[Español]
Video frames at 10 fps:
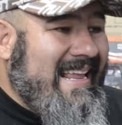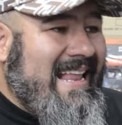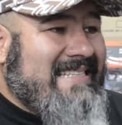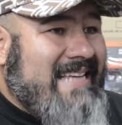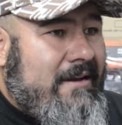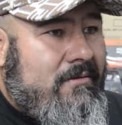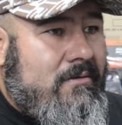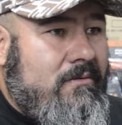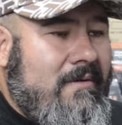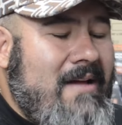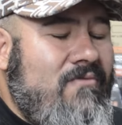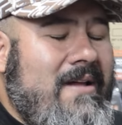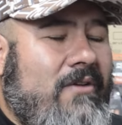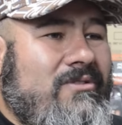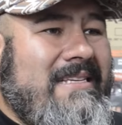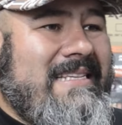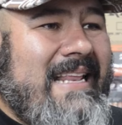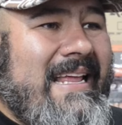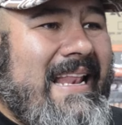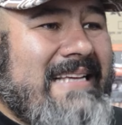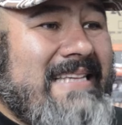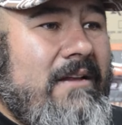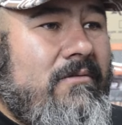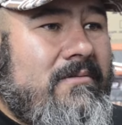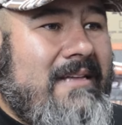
el acero. Una, una cosa es el, acero.